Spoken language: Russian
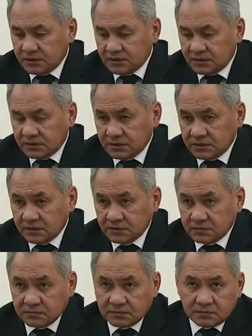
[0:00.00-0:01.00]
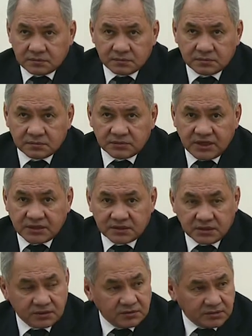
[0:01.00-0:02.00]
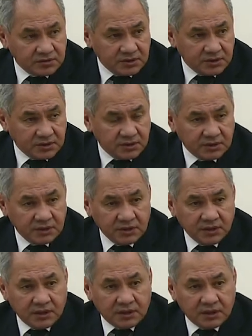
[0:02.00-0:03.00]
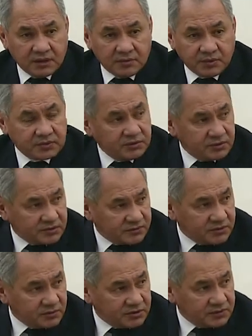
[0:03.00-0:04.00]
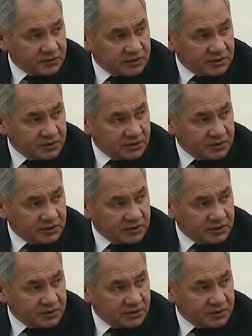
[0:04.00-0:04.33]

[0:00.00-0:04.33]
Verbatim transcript: Шойгу, против начальника кадров президентского аппарата,